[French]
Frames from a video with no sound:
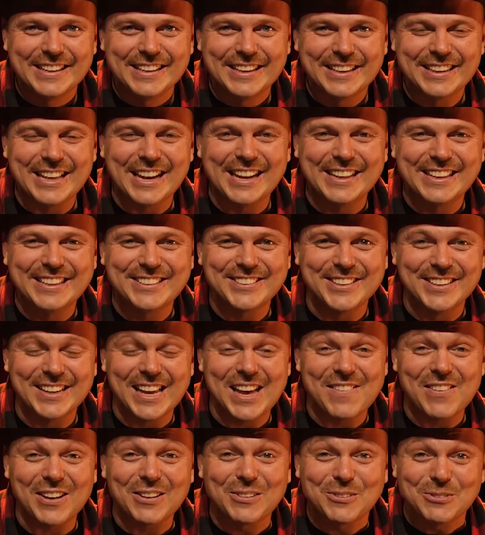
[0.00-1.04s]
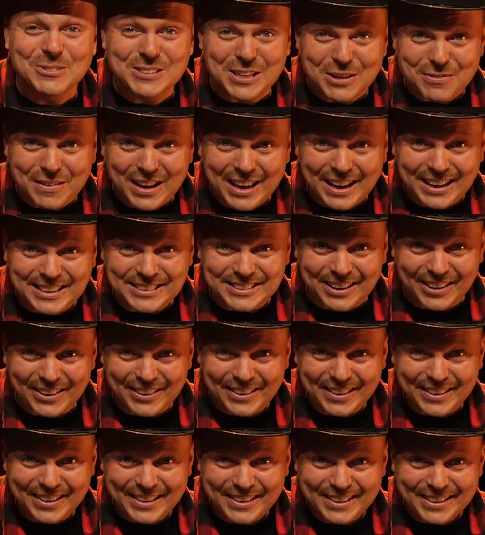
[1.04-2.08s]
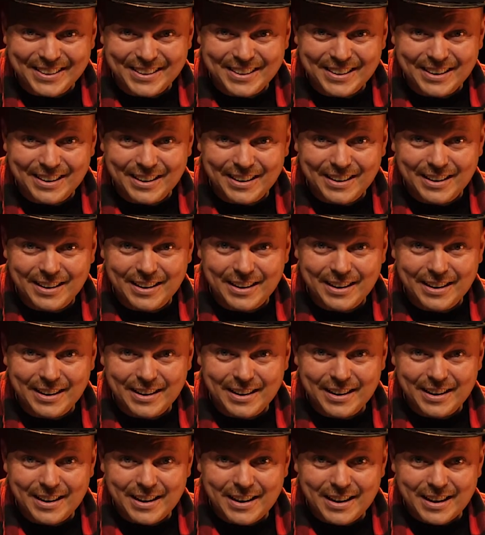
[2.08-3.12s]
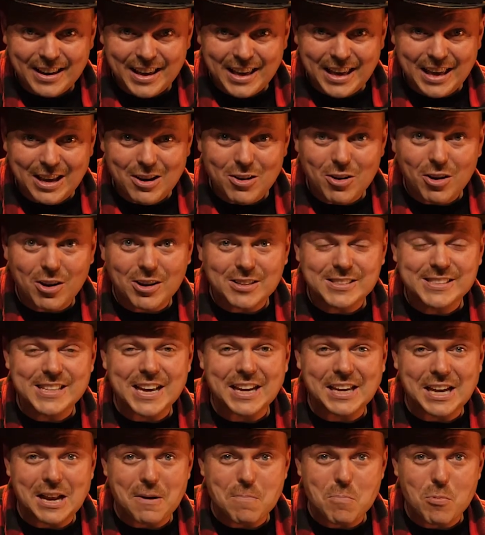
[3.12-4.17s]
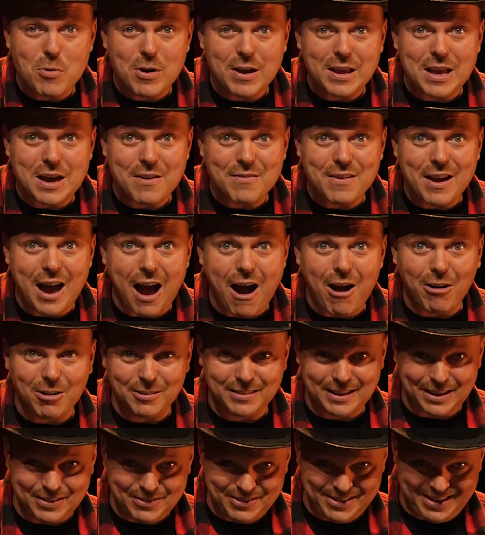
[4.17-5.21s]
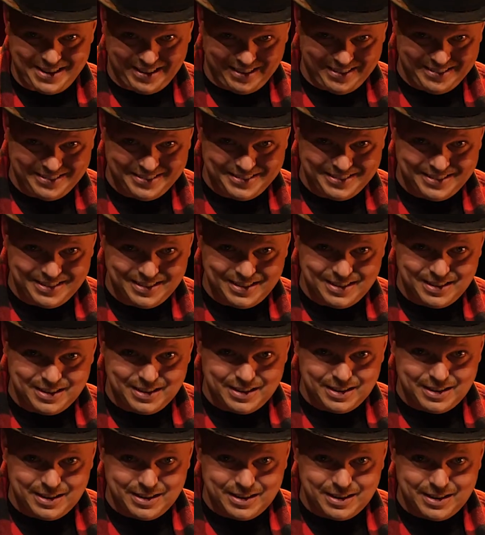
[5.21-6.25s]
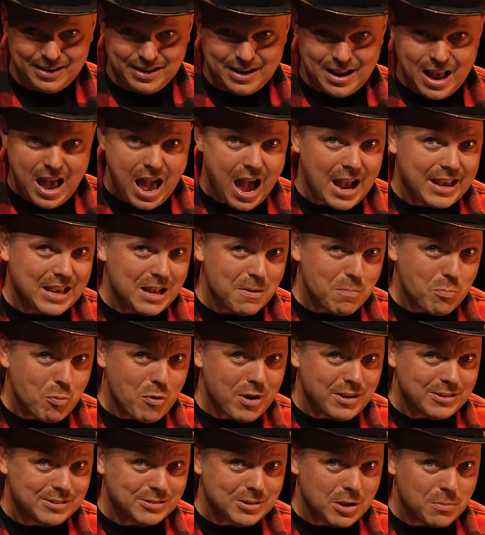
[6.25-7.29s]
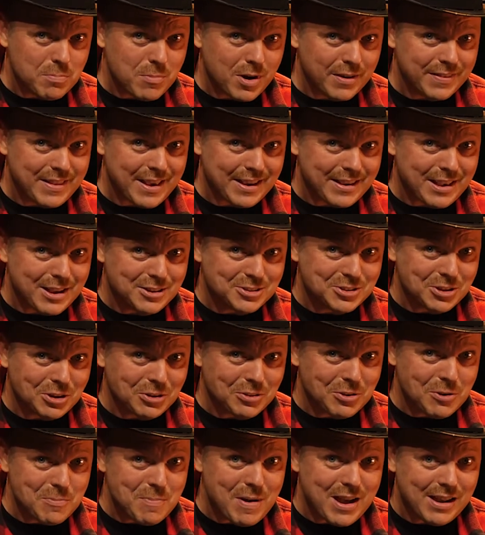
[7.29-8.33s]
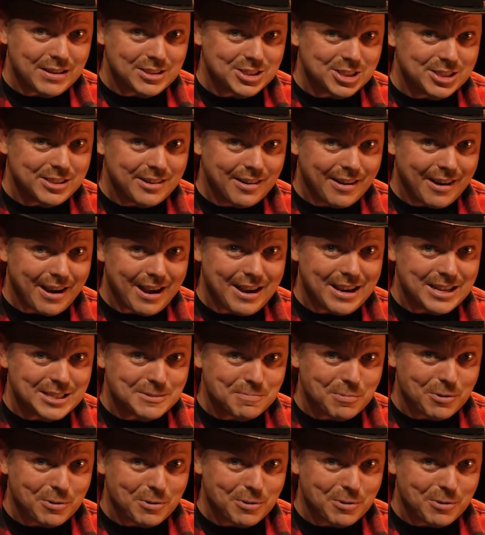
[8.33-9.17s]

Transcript: Il est allé déjeuner avec tous ses frères et sœurs. Et il leur a dit à quel point il y avait hâte à Noël, à quel point il se demandait quel genre de magie allait se